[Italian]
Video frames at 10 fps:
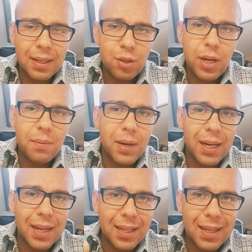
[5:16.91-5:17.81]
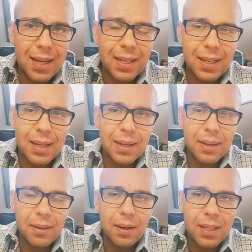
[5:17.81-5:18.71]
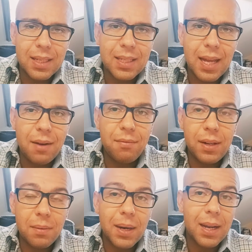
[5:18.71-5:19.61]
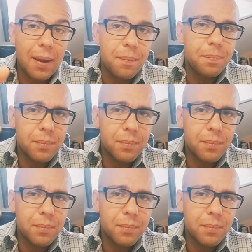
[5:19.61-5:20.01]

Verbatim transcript: celebre cantante Lisa Stanfield, ma che